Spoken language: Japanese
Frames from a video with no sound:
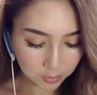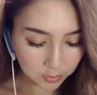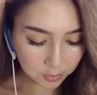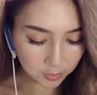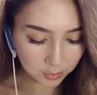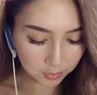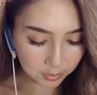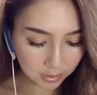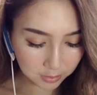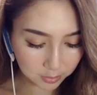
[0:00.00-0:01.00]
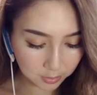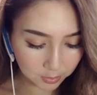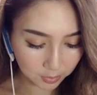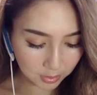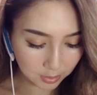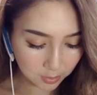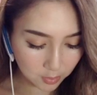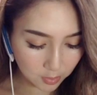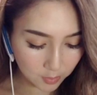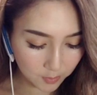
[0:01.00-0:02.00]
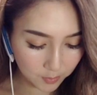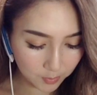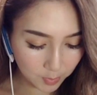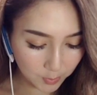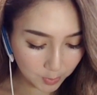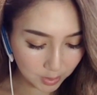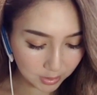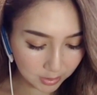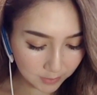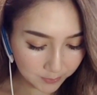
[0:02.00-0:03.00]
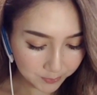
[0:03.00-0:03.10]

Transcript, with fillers: この子をゲットするの結構文法がね